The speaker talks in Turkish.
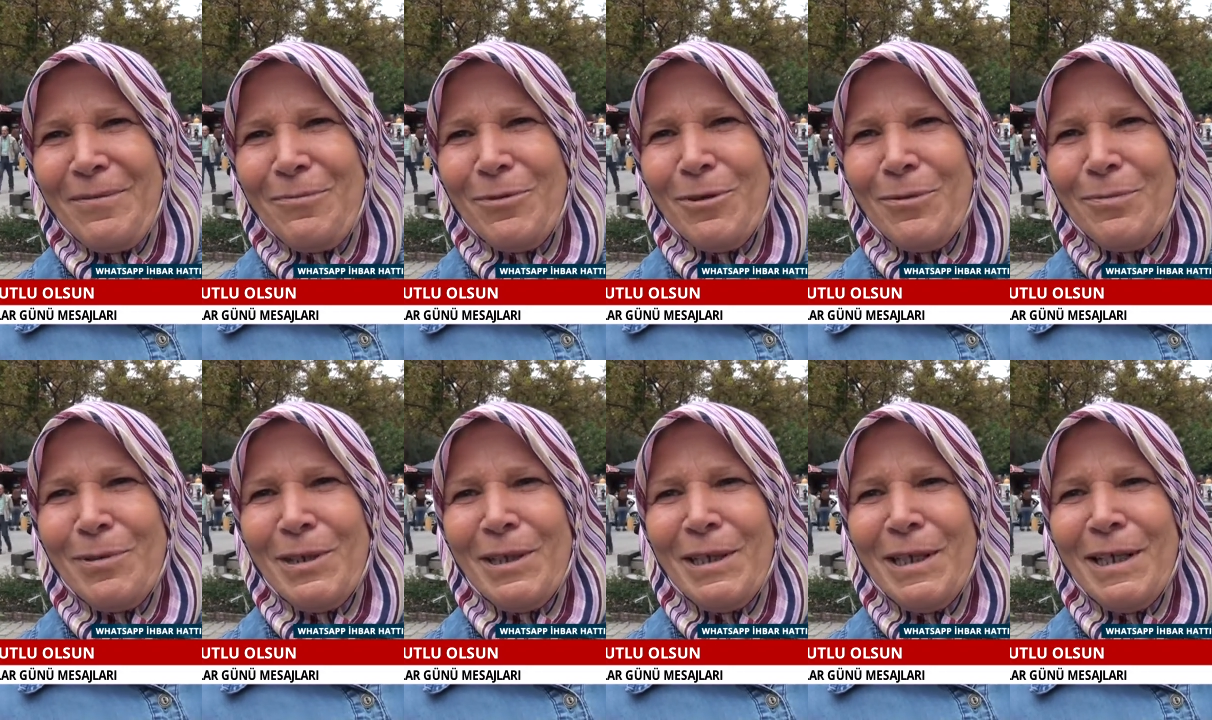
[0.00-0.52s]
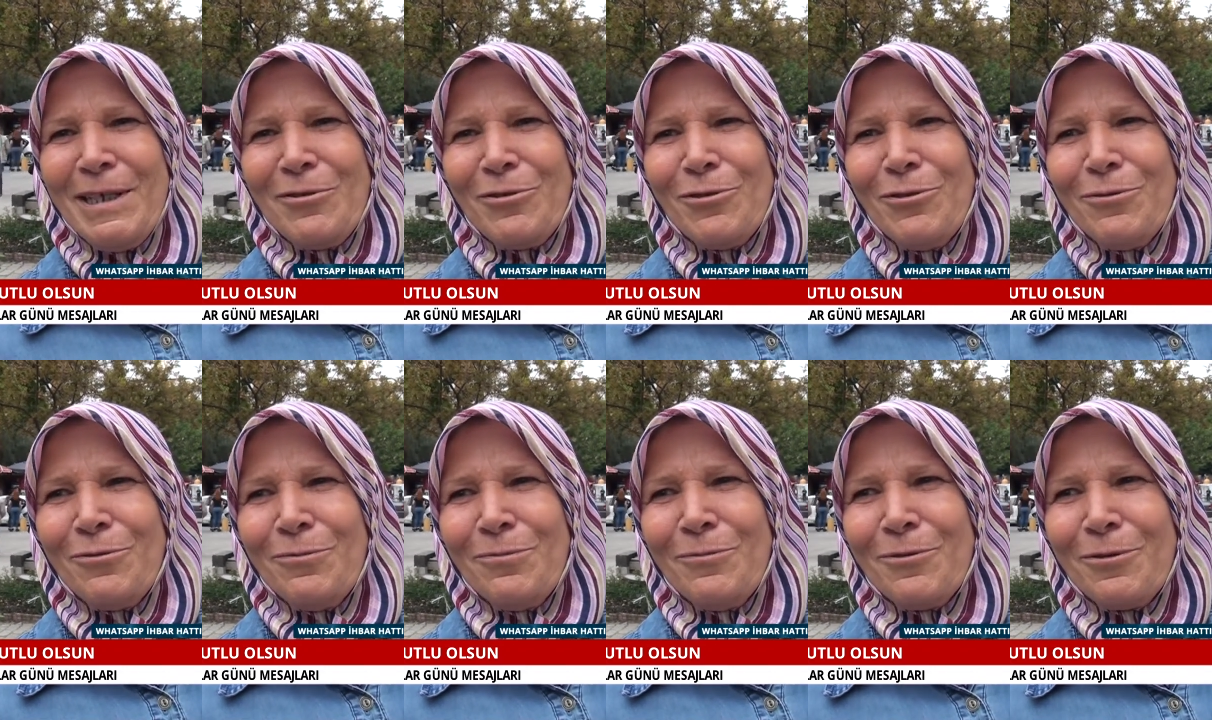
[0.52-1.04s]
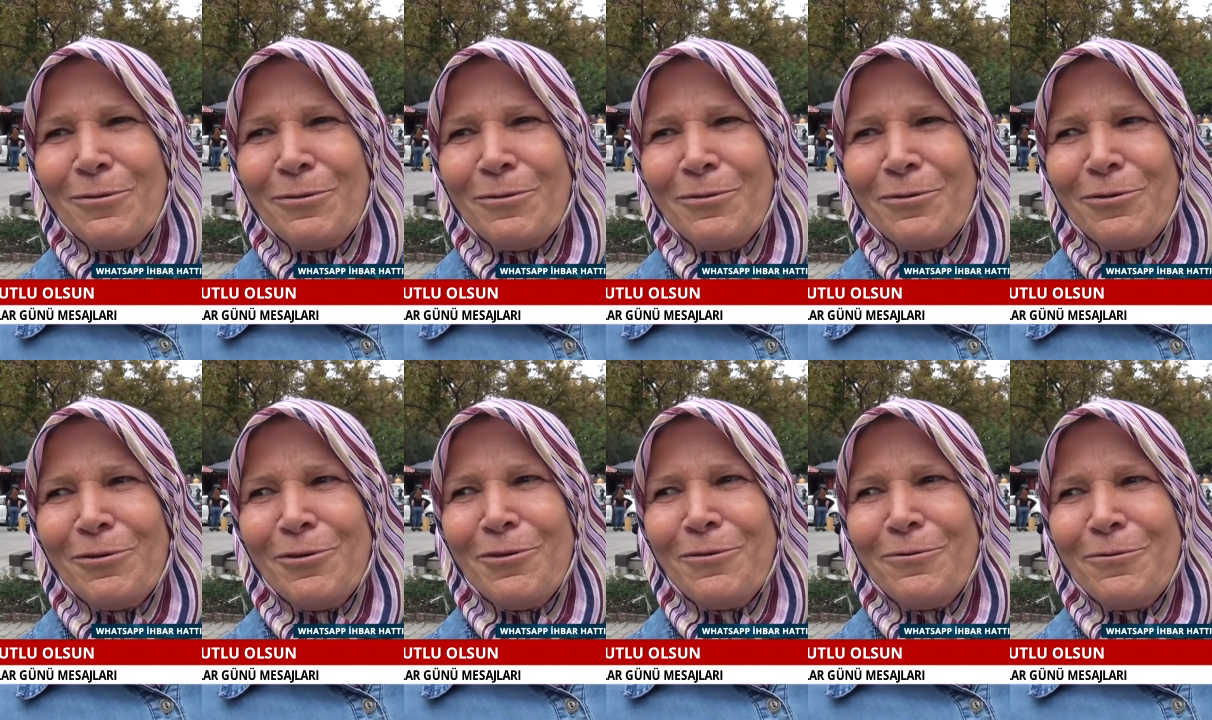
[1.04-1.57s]
Babalar çok
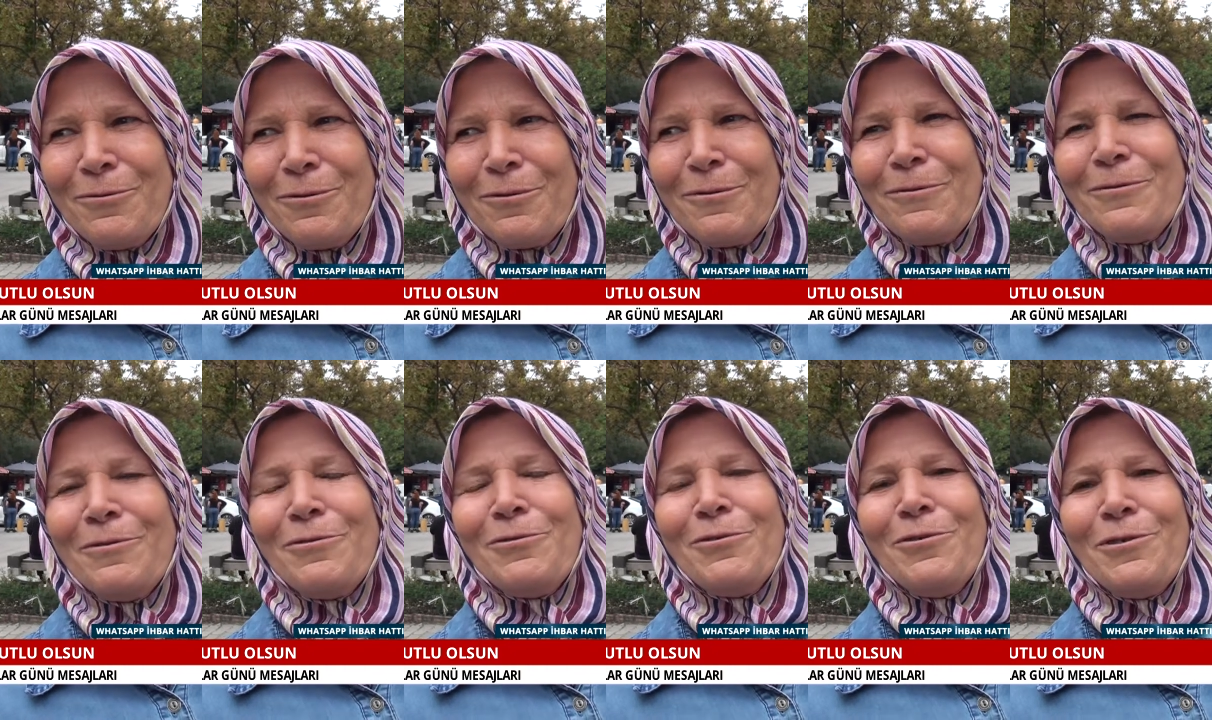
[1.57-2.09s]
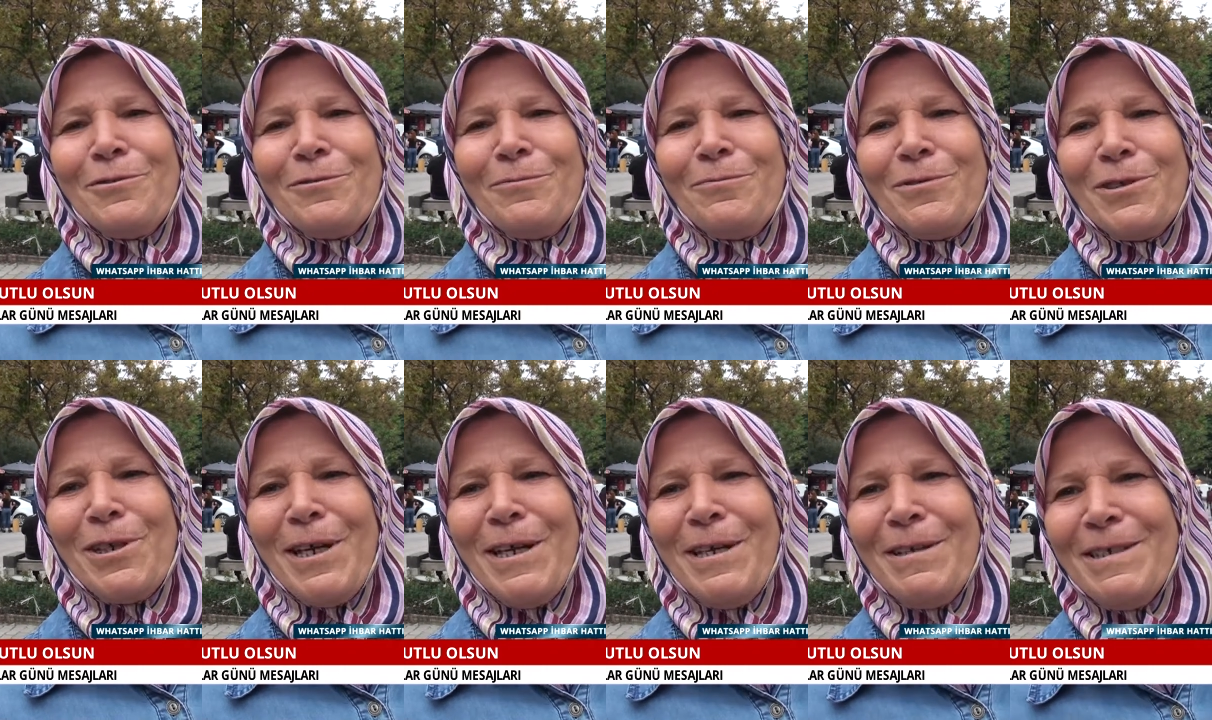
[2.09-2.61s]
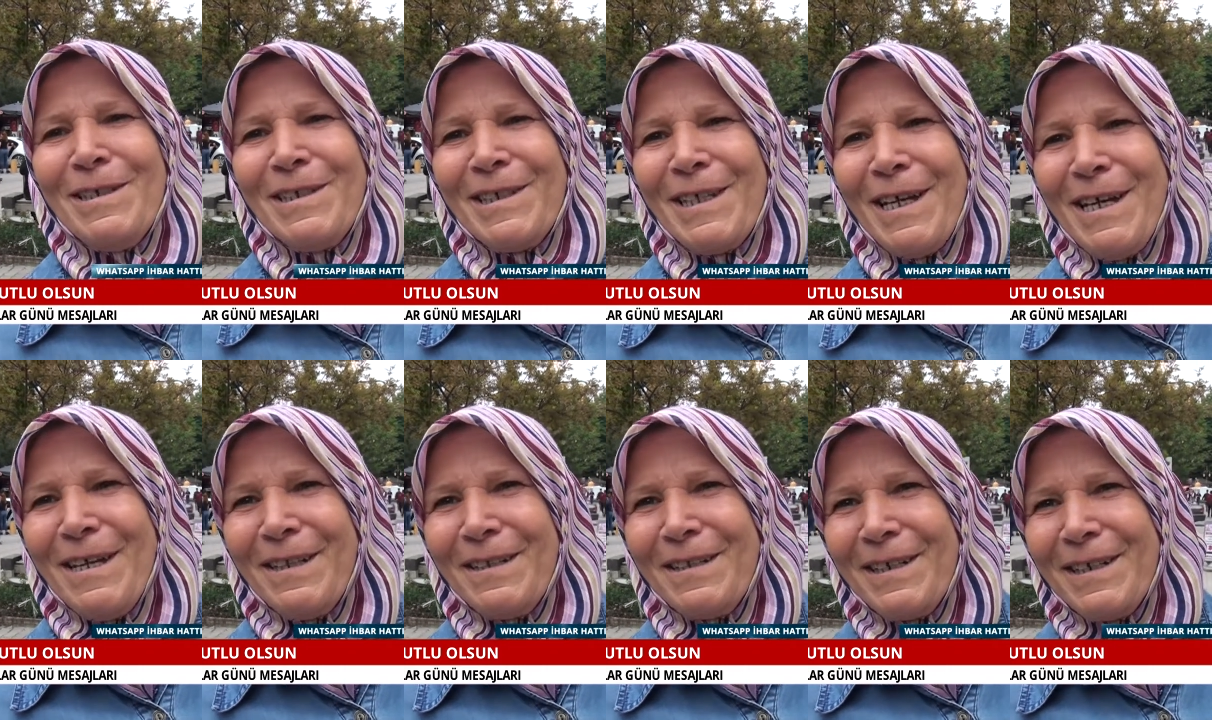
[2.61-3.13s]
mutlu, çok kutlu, çok şey
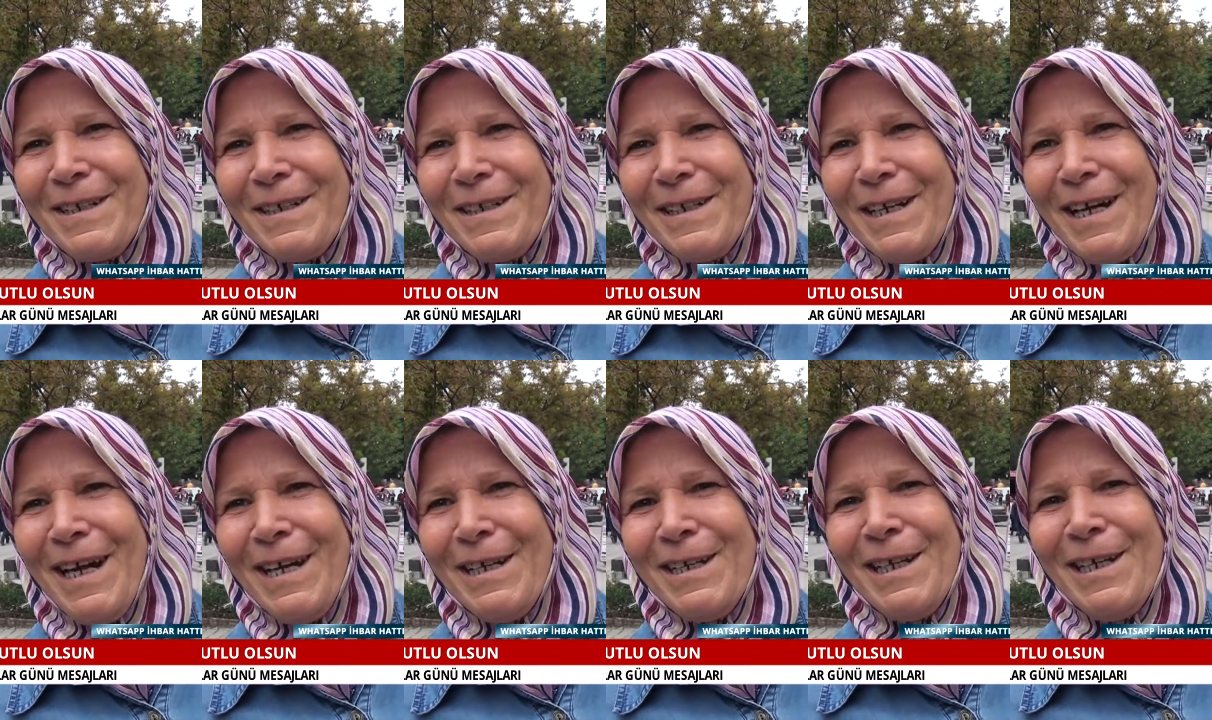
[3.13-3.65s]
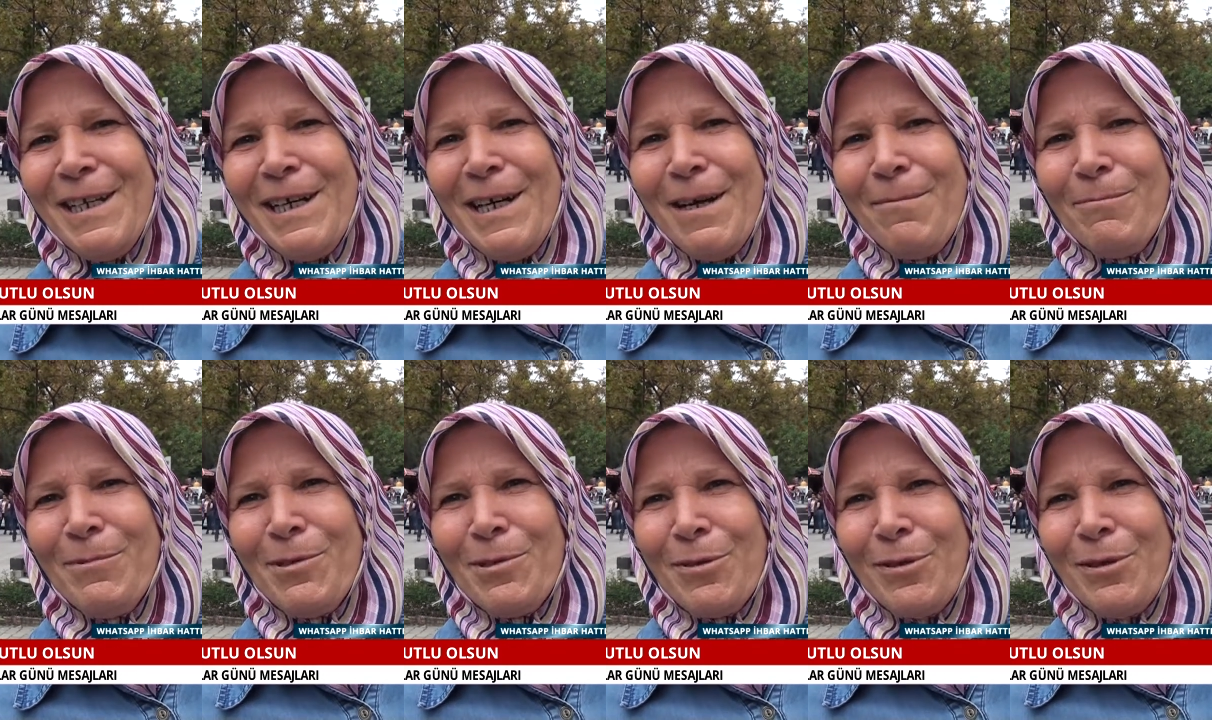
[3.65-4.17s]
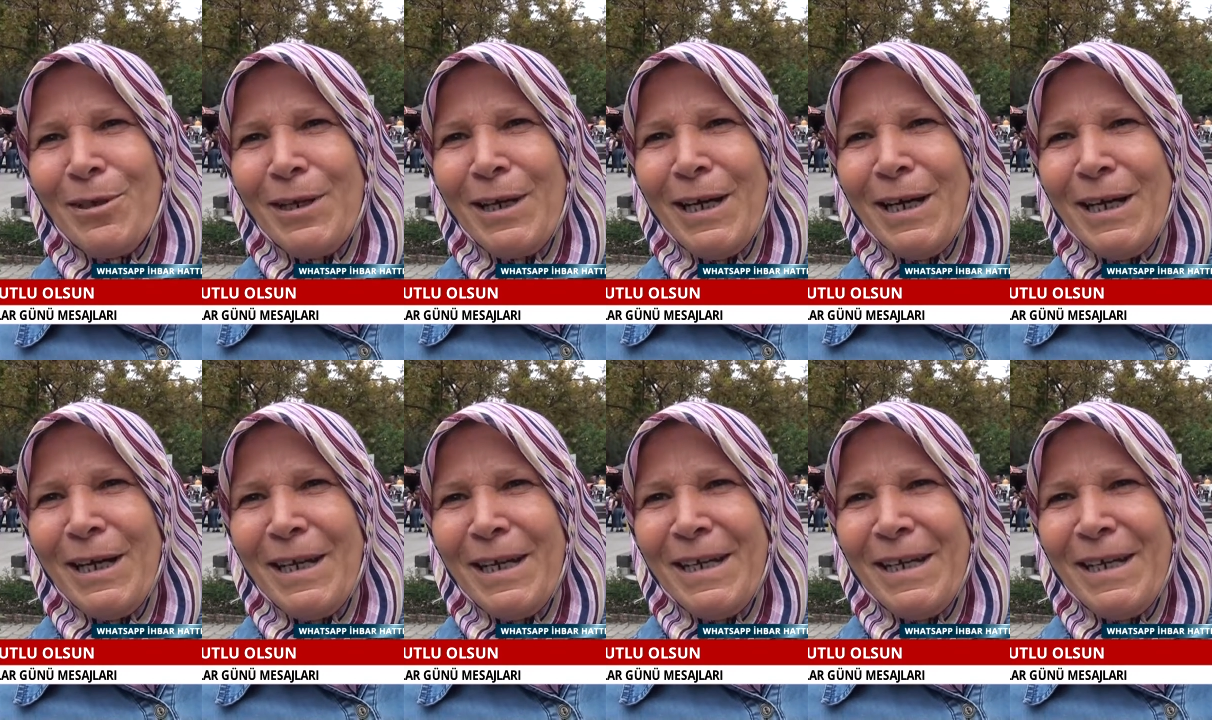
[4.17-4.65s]
insandır. Annelerimiz öyle.